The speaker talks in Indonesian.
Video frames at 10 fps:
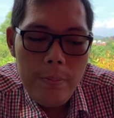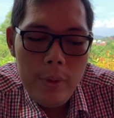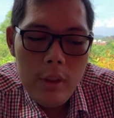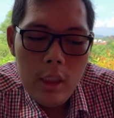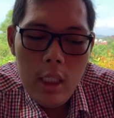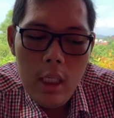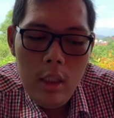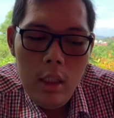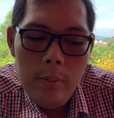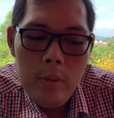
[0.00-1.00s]
pencegahan
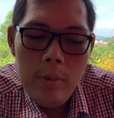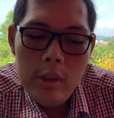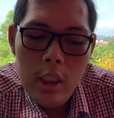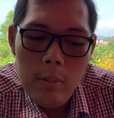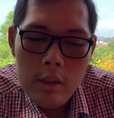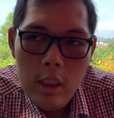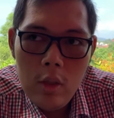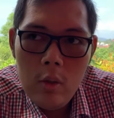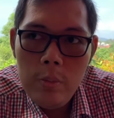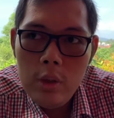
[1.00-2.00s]
dan pemecahan
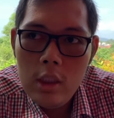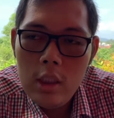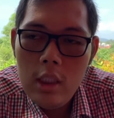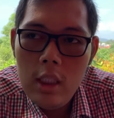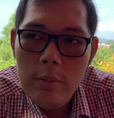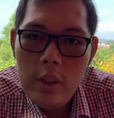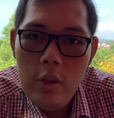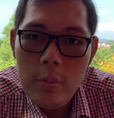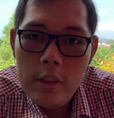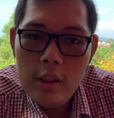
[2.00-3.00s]
masalah komputer dalam
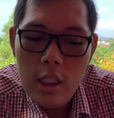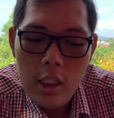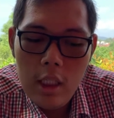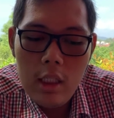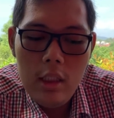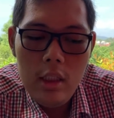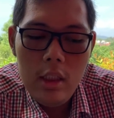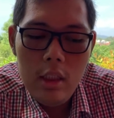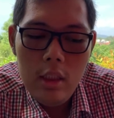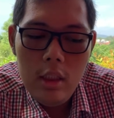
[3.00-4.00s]
kehidupan sehari-hari,
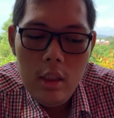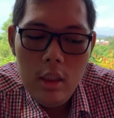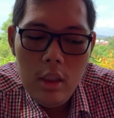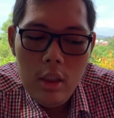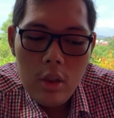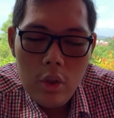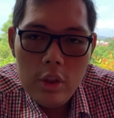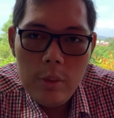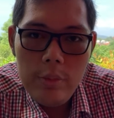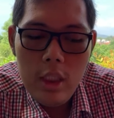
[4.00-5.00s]

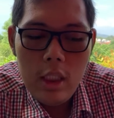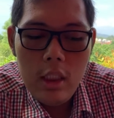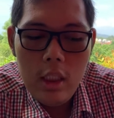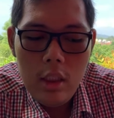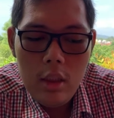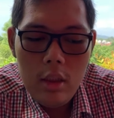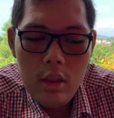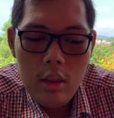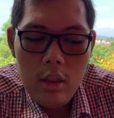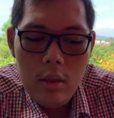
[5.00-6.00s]
konsep jaringan,
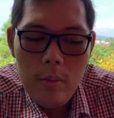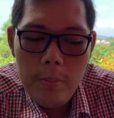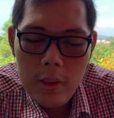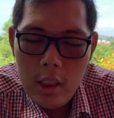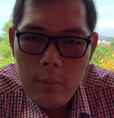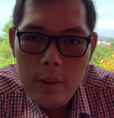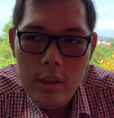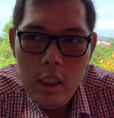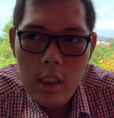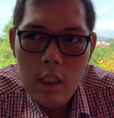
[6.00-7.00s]
penerapan
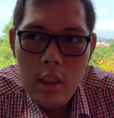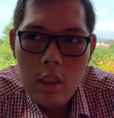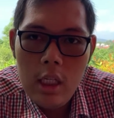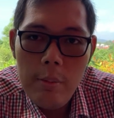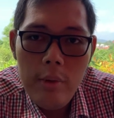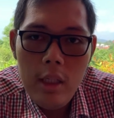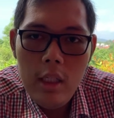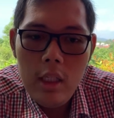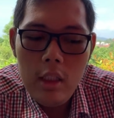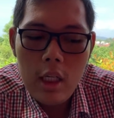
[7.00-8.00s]
jaringan kabel
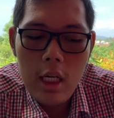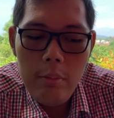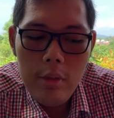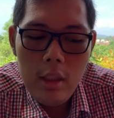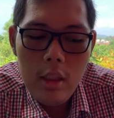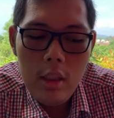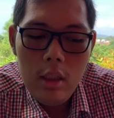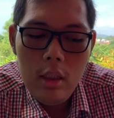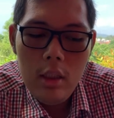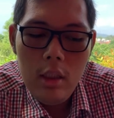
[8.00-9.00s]
dan nirkabel,
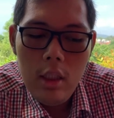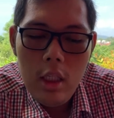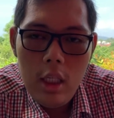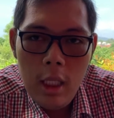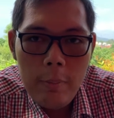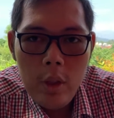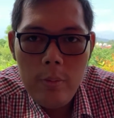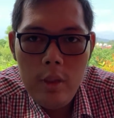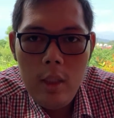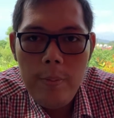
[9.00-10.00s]

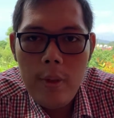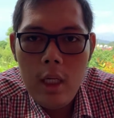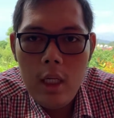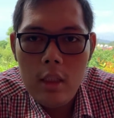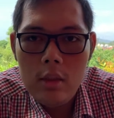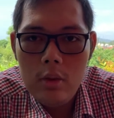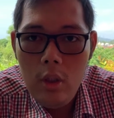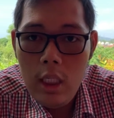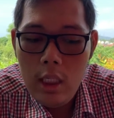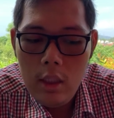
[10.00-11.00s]
laptop dan perangkat
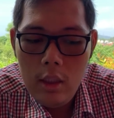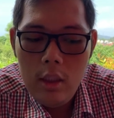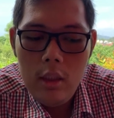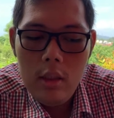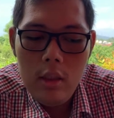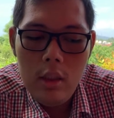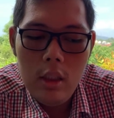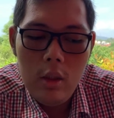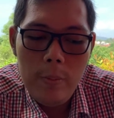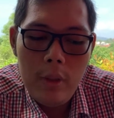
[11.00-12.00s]
seluler,
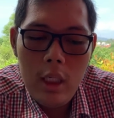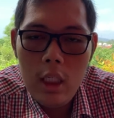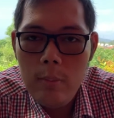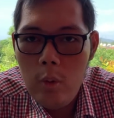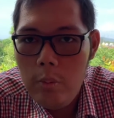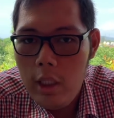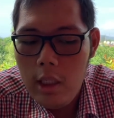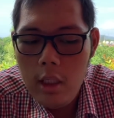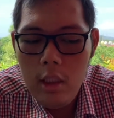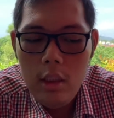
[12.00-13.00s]
atau perangkat mobile,